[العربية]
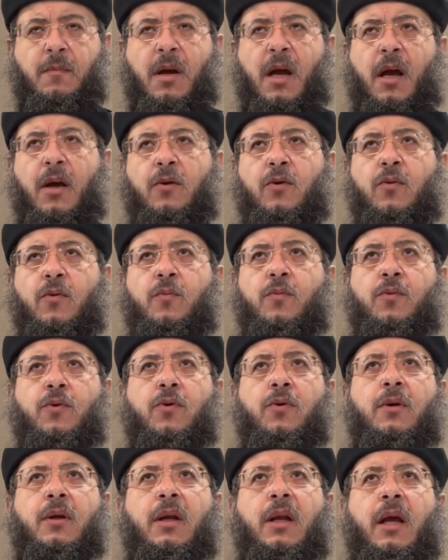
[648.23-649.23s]
معكم
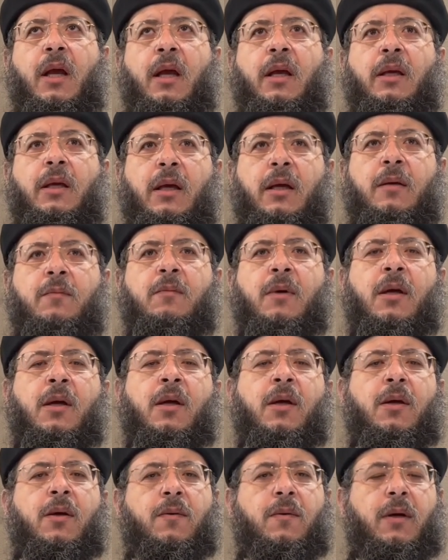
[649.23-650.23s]
كل الأيام
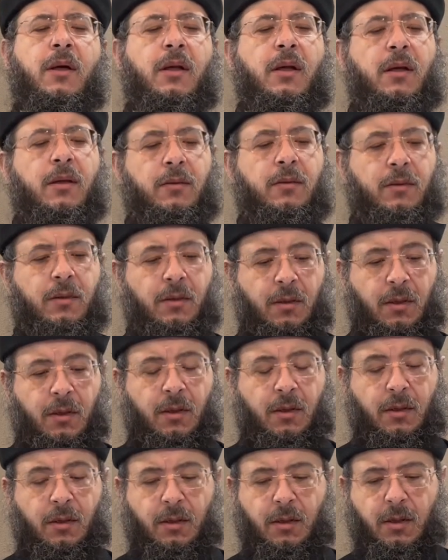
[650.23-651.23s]
وإلى
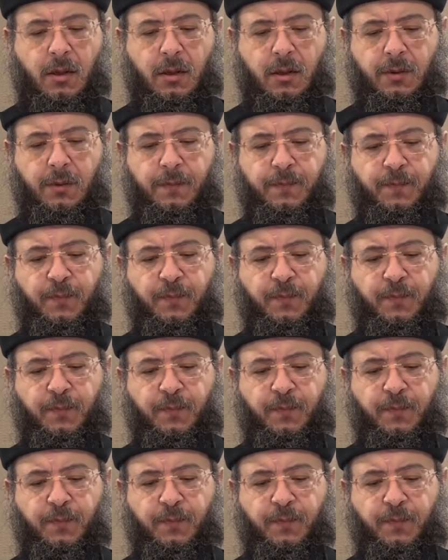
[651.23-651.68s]
انقضاء الدهر